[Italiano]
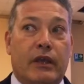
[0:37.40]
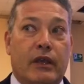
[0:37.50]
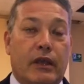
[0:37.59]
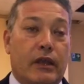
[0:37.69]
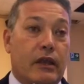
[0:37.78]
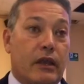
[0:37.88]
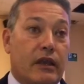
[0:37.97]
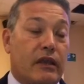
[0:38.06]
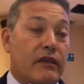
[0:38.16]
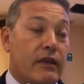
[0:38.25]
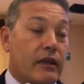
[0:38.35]
eh,
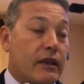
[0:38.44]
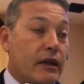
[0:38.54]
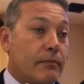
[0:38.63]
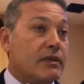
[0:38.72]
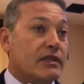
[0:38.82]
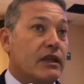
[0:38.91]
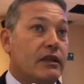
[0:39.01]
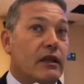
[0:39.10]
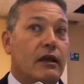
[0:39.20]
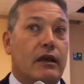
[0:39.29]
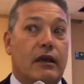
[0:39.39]
che, che,
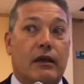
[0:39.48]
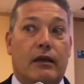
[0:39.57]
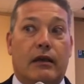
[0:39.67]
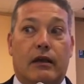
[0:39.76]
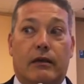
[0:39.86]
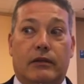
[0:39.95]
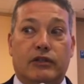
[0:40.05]
rappresenta il,